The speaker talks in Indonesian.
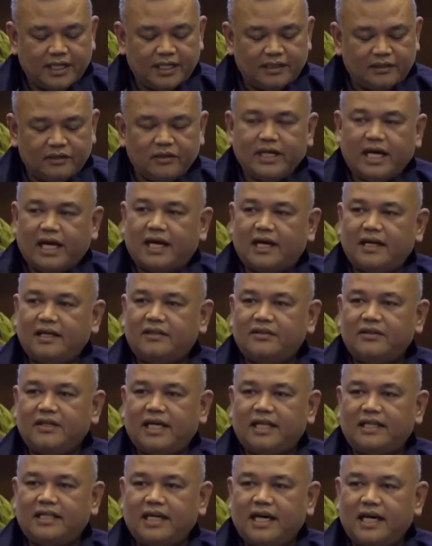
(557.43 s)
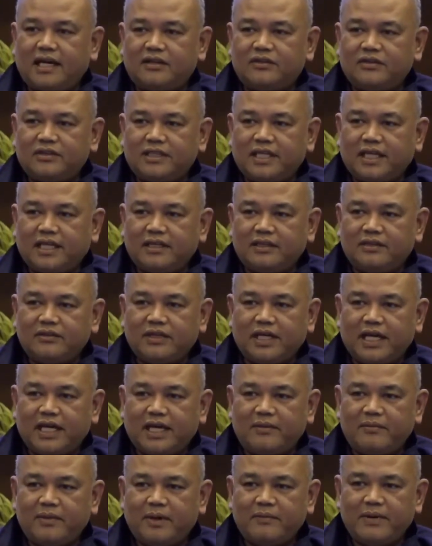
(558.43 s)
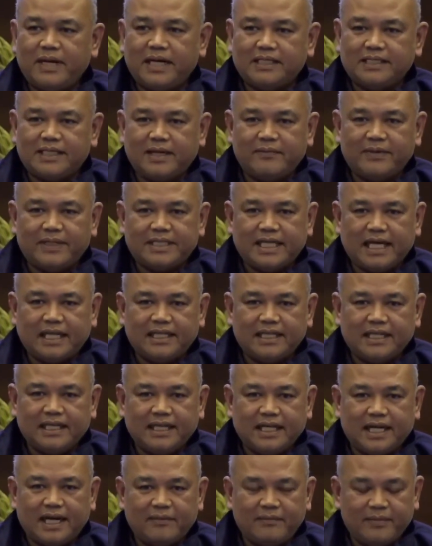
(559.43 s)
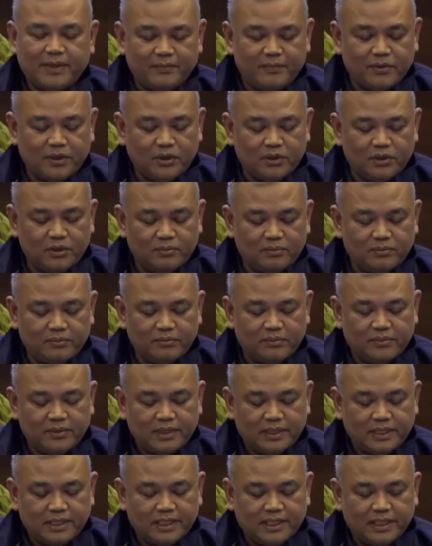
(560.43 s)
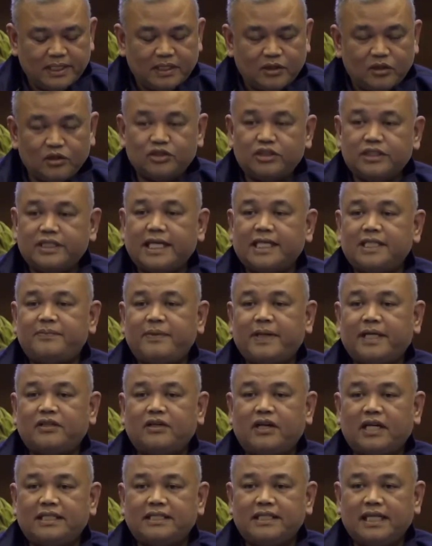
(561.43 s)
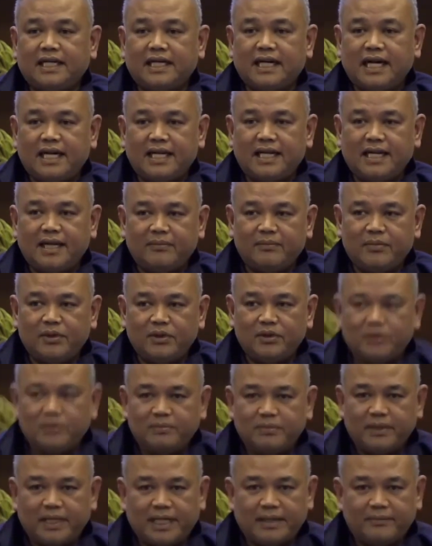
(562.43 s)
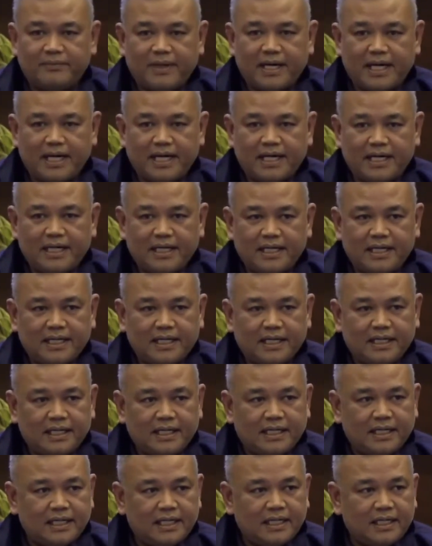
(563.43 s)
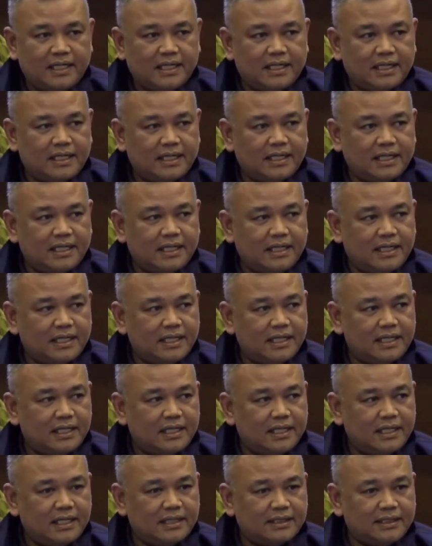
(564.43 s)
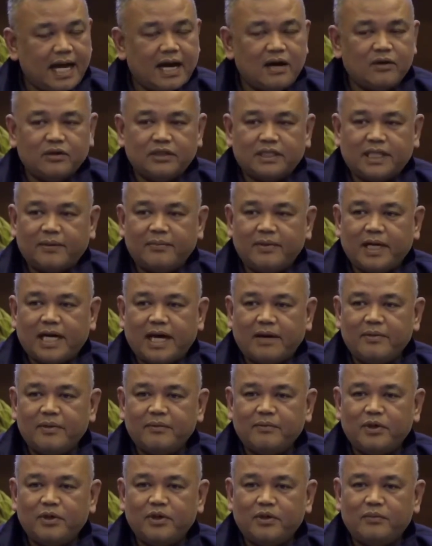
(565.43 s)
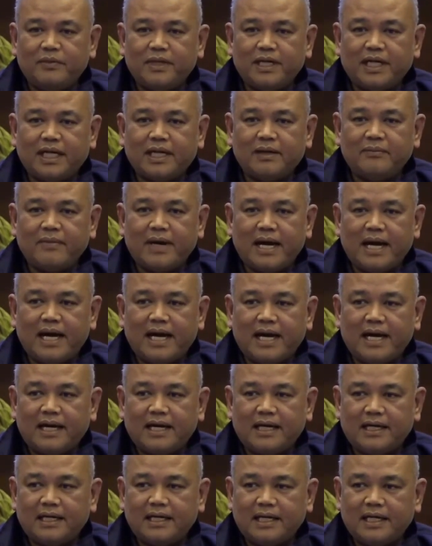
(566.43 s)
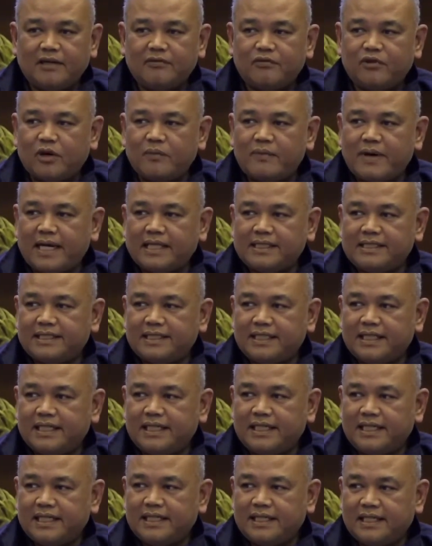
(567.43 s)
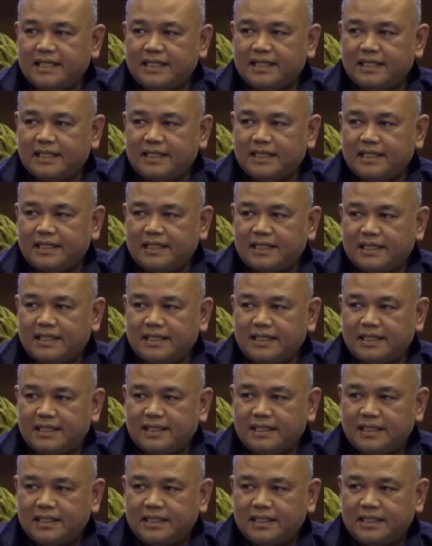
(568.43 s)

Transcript: eh, itu ya, gitu ya, 300T itu ya. Memang sampai saat ini kami belum khususnya Inspektorat Jenderal ya belum apa uh, tahu tapi kami belum menerima uh, informasi uh